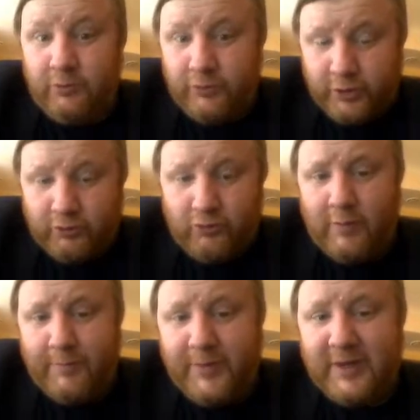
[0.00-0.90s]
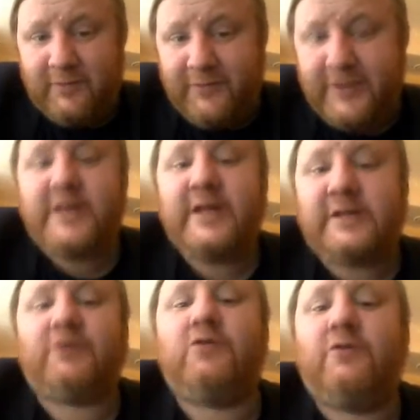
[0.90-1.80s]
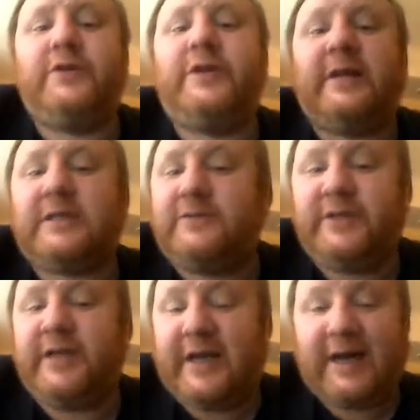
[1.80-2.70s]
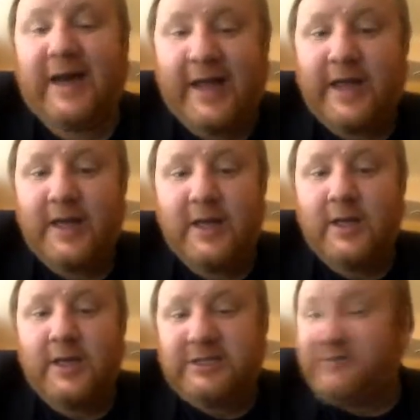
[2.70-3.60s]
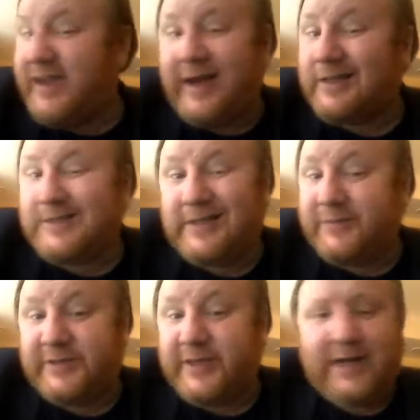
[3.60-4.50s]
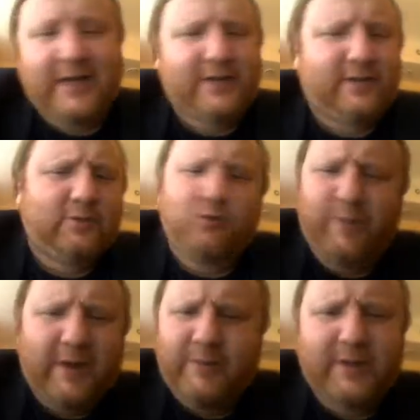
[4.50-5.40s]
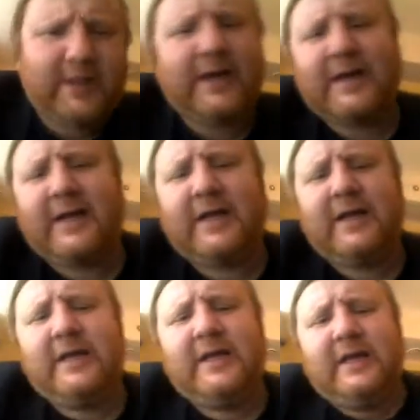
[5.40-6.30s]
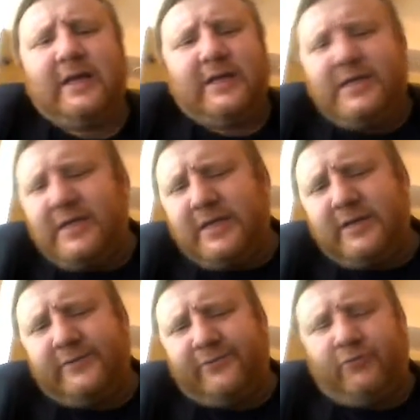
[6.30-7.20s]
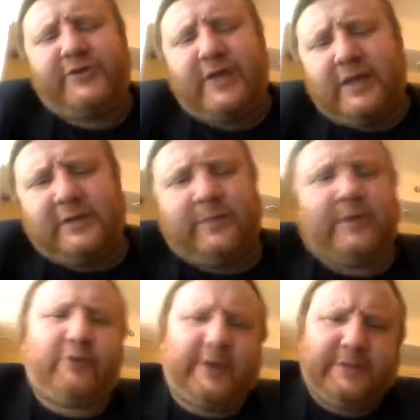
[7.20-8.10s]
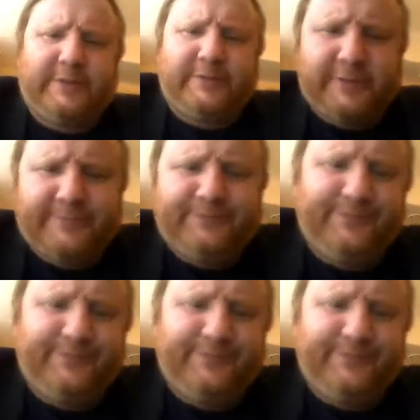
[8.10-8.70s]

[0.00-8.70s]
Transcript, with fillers: у Черкунова было видение, свое видение развития края, своя концепция. Она глупая была, она не включала в себя эту концепцию